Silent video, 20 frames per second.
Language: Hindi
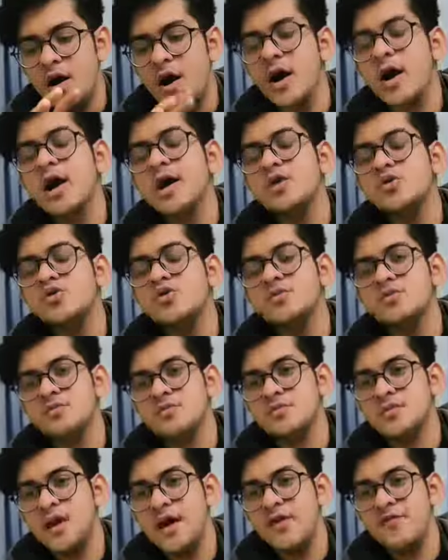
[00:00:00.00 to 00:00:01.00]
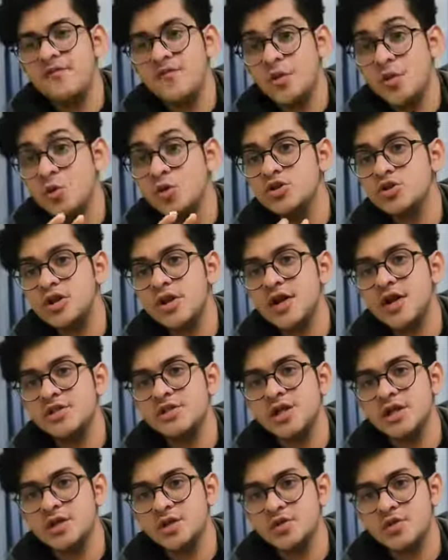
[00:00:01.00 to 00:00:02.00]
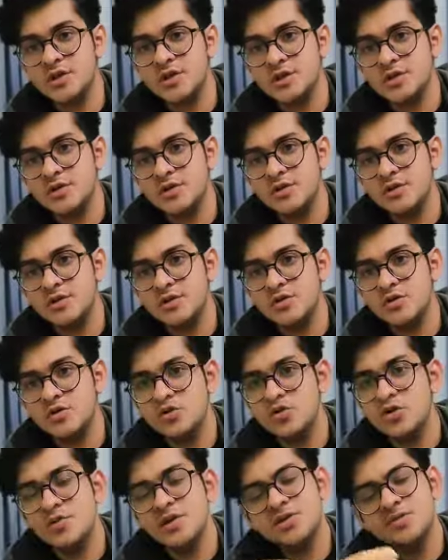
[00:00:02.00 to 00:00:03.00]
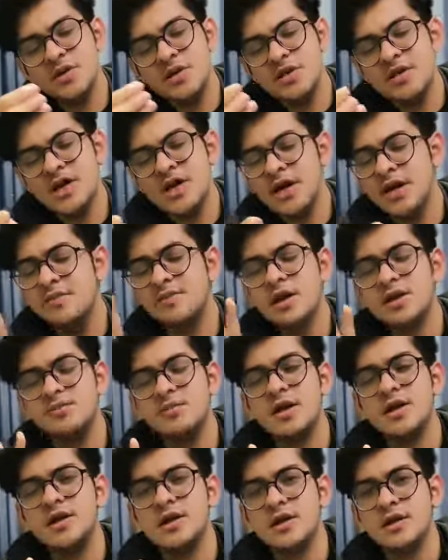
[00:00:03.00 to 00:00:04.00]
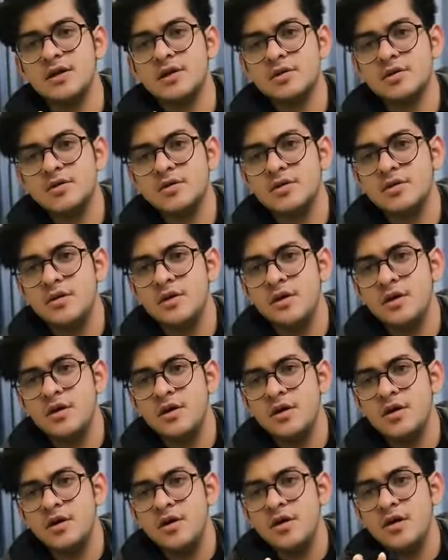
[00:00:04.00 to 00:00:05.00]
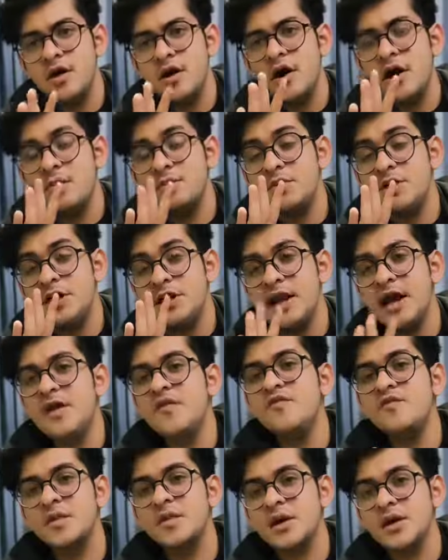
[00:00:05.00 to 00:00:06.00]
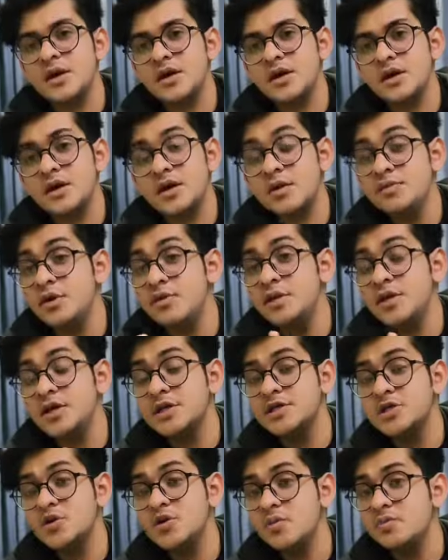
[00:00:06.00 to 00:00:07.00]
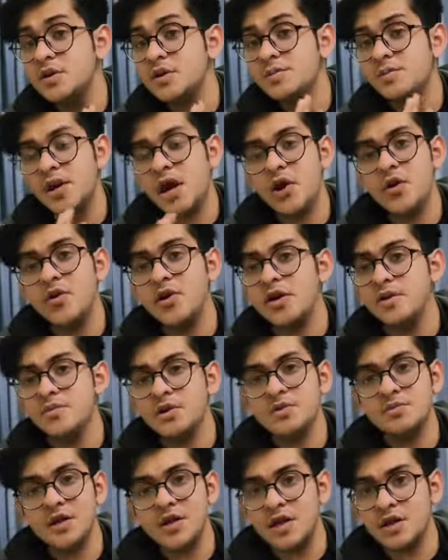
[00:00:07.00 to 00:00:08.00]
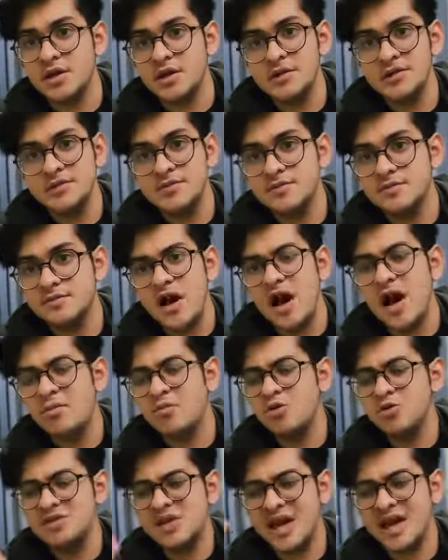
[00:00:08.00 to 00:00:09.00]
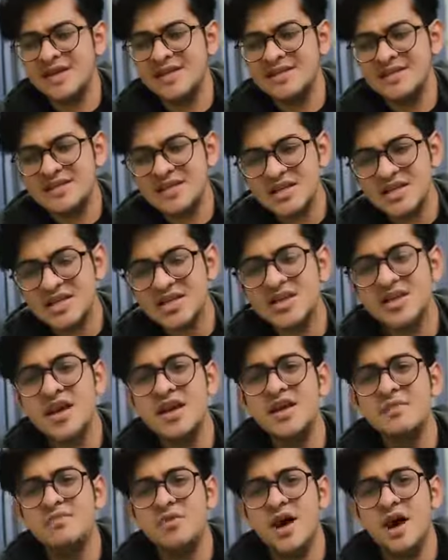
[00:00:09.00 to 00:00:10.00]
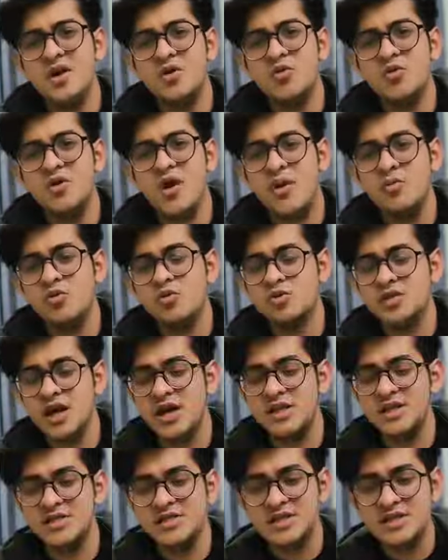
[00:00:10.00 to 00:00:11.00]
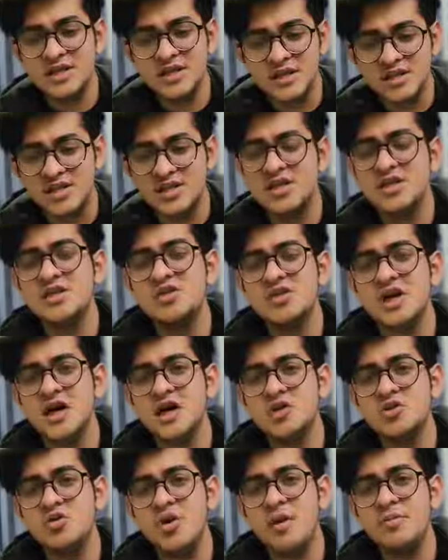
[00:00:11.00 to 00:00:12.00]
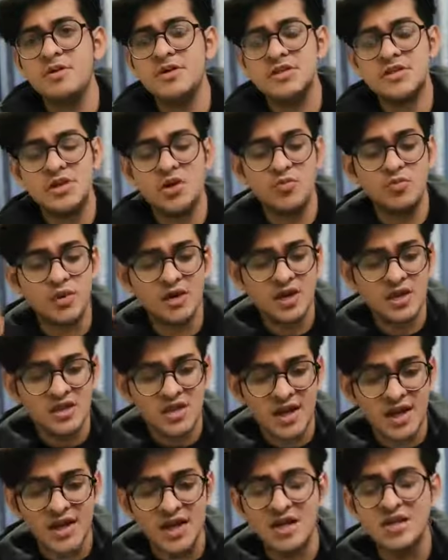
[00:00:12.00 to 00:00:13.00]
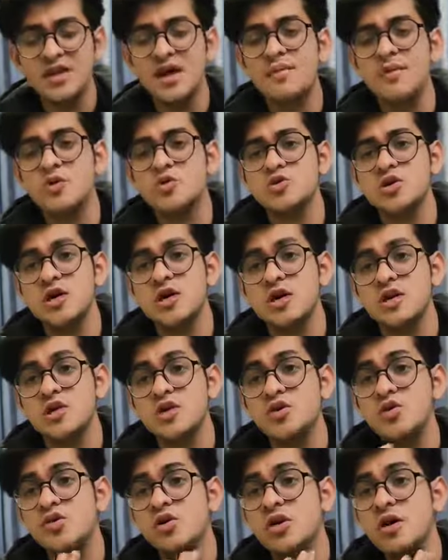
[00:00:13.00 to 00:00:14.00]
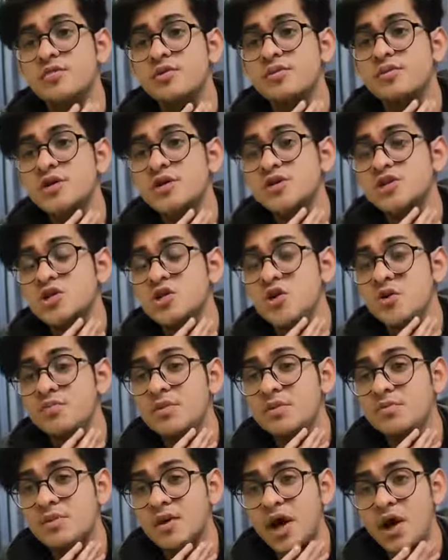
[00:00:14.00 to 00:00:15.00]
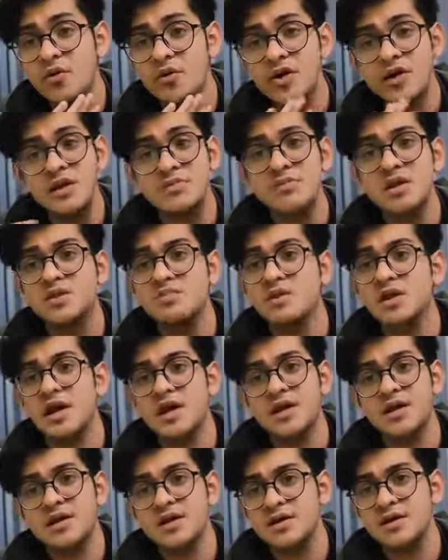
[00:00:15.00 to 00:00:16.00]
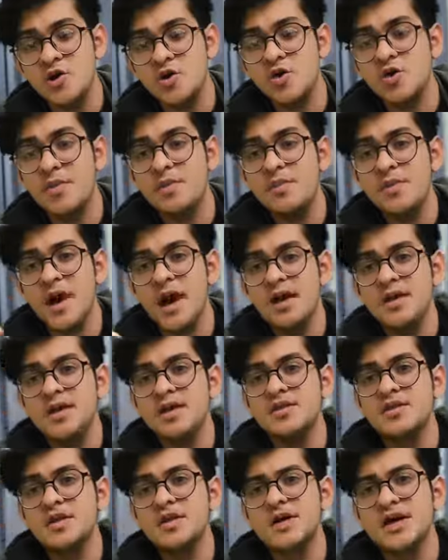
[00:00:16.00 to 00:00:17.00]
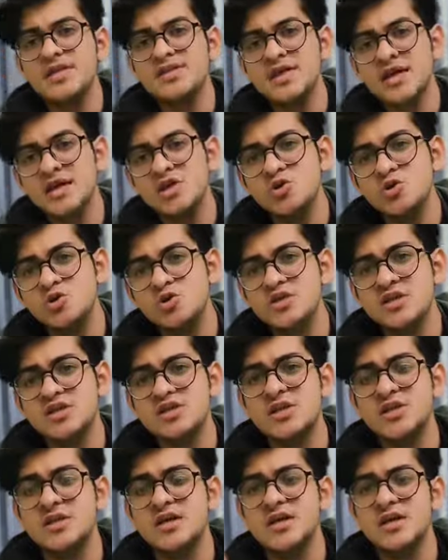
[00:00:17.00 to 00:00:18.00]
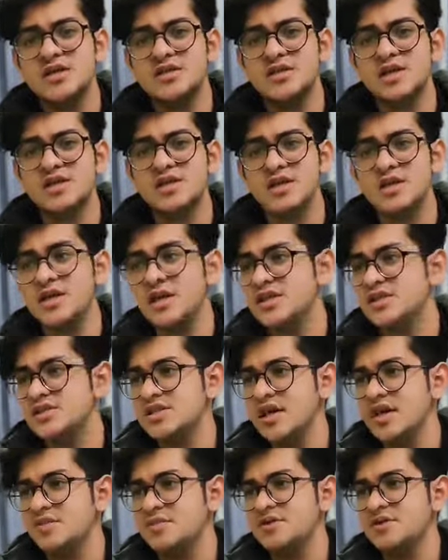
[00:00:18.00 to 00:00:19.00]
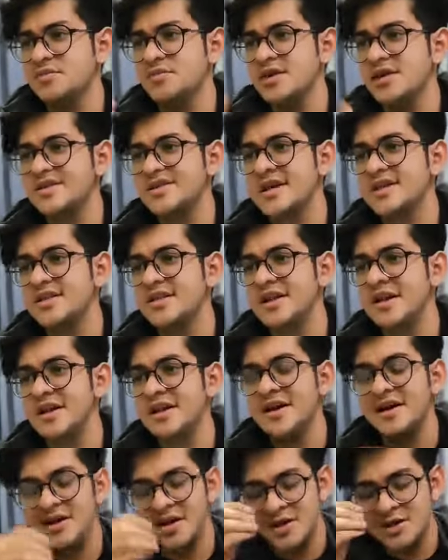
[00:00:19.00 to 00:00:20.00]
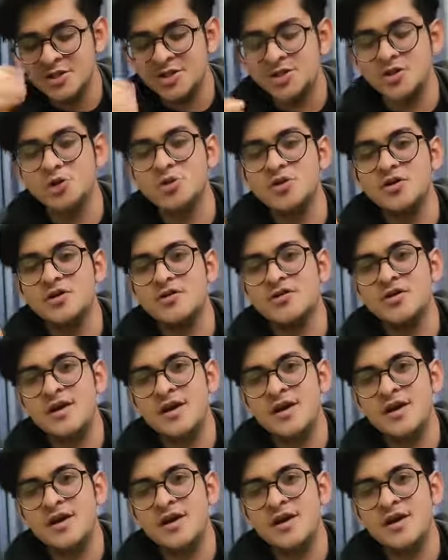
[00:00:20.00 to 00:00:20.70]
अगर तुम लाइफ में खुश रहना चाहते हो ना तो बस मेरी ये एक बात मान लेना अपनी लाइफ में कभी भी किसी को अपनी प्रायोरिटी मत बनाना आपको चाहे किसी से कितना ही प्यार हो आपको चाहे किसी की कितनी ही चाहत हो आप किसी के ऊपर कितना ही अंधा भरोसा करते हो कभी भी किसी को अपनी प्रायोरिटी मत बना लेना क्योंकि प्यार के अंदर कई सारे झूठ सच लगने लग जाते हैं ये इंसान हमेशा मेरे साथ ही रहेगा झूठ